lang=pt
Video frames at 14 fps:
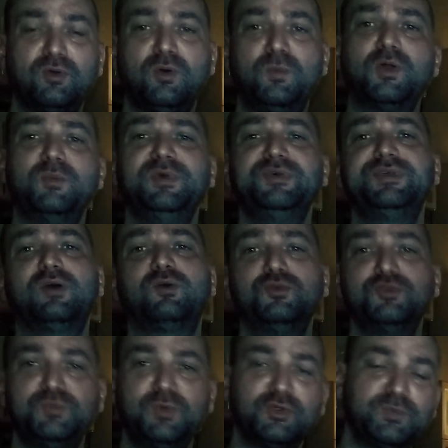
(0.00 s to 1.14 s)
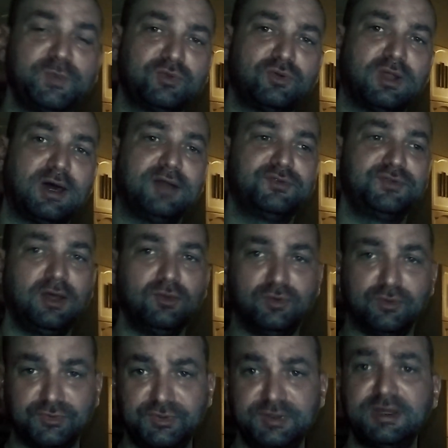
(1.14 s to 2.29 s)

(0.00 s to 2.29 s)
compromisso é com os meus mentorados e alunos.